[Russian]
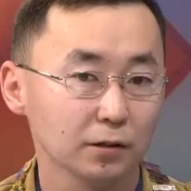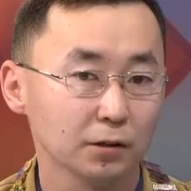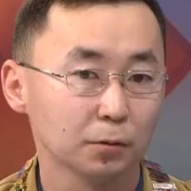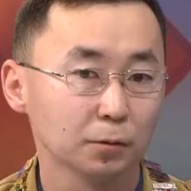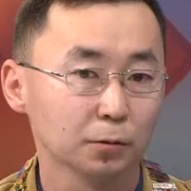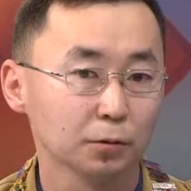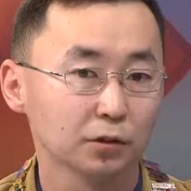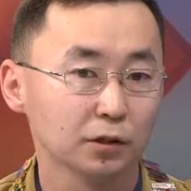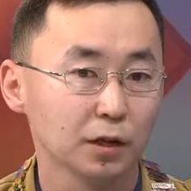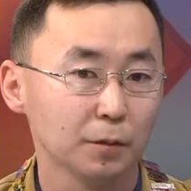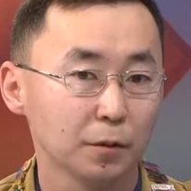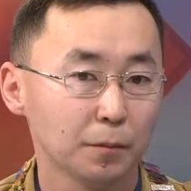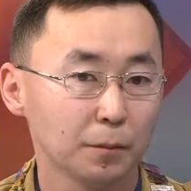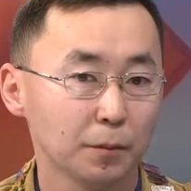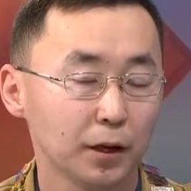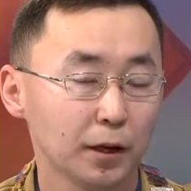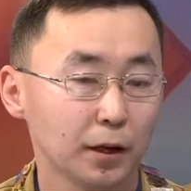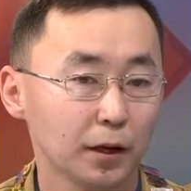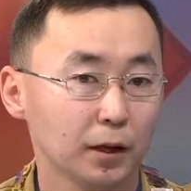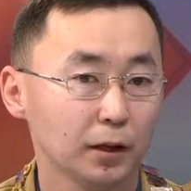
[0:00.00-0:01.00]
году с нами
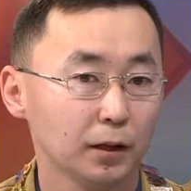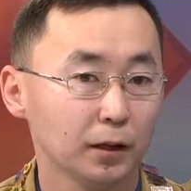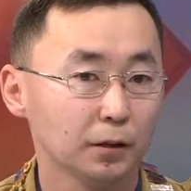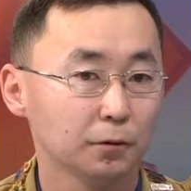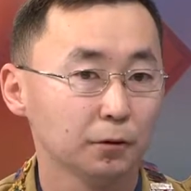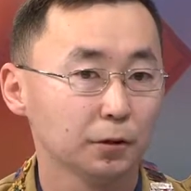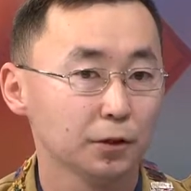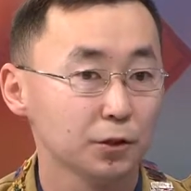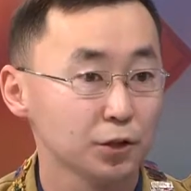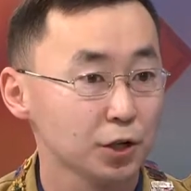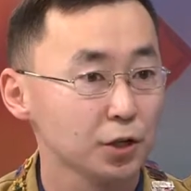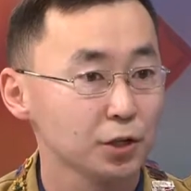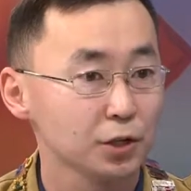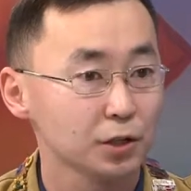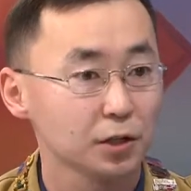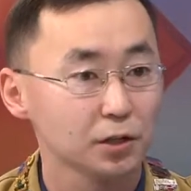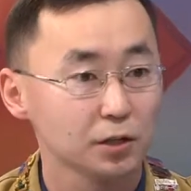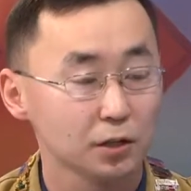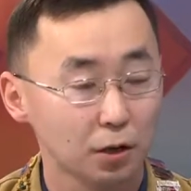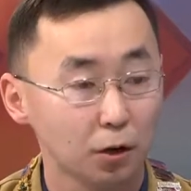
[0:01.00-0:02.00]
поехала вот
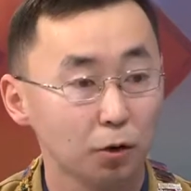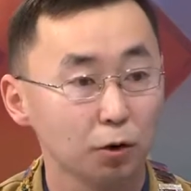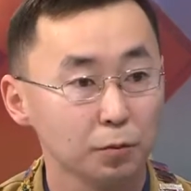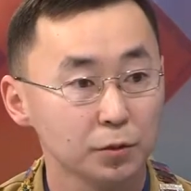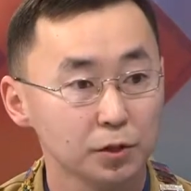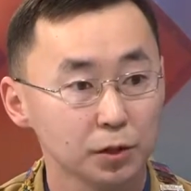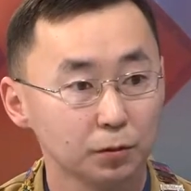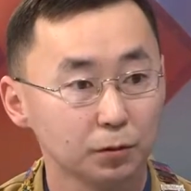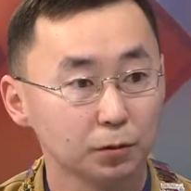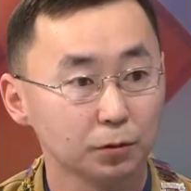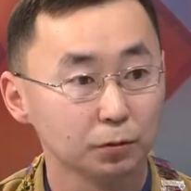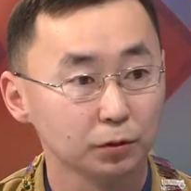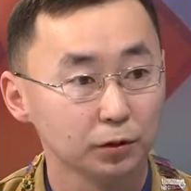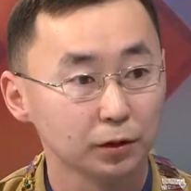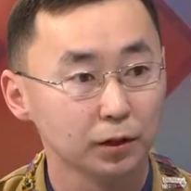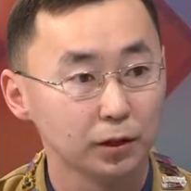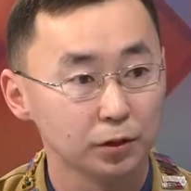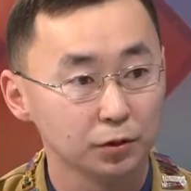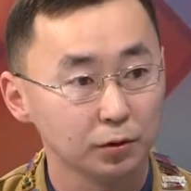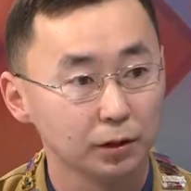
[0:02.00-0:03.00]
женщина из Алекминского улуса,
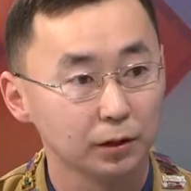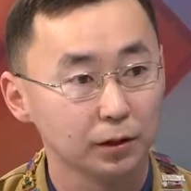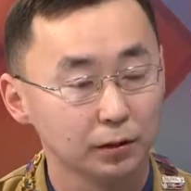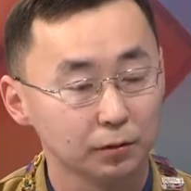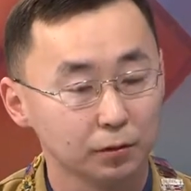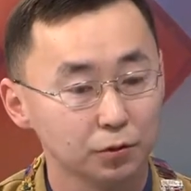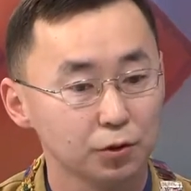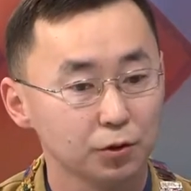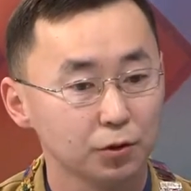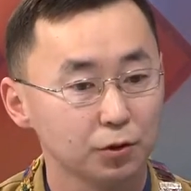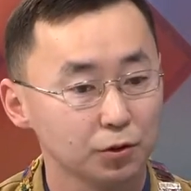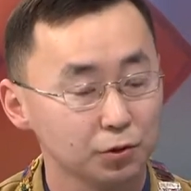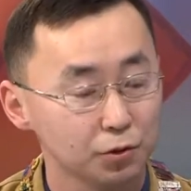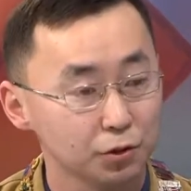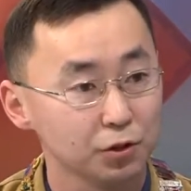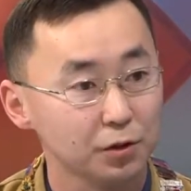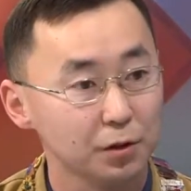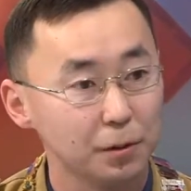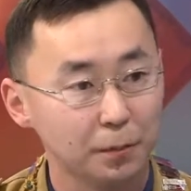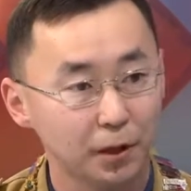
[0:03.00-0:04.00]
так что она очень хорошо
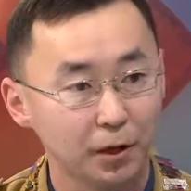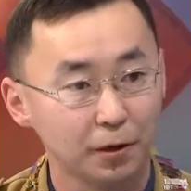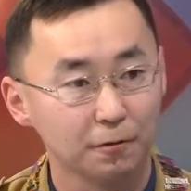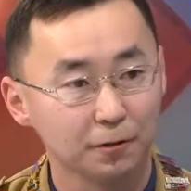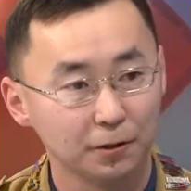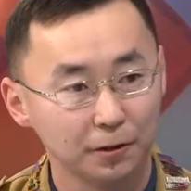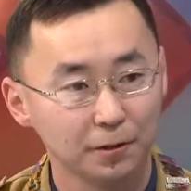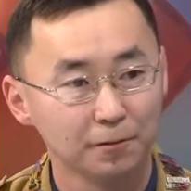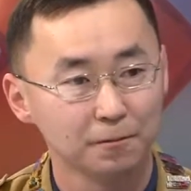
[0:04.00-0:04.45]
себя проявила.